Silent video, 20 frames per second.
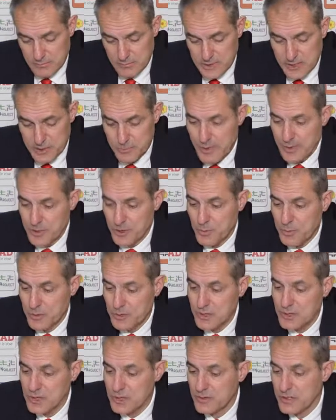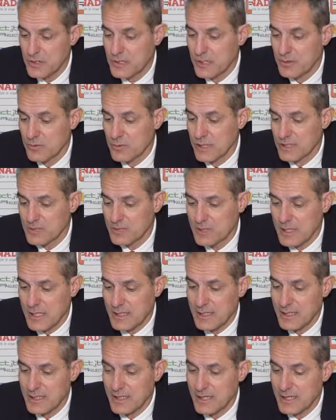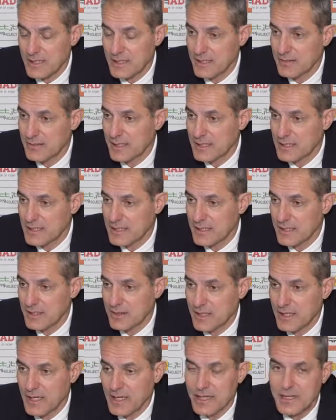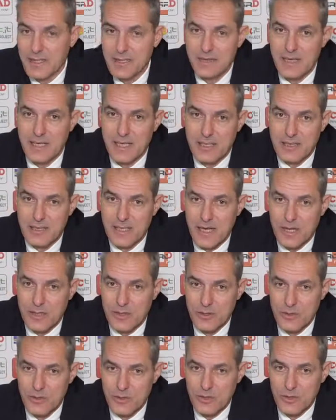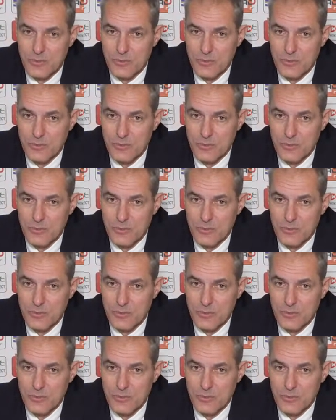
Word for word: L'aspetto positivo è che in una giornata negativa al tiro e negativa in attacco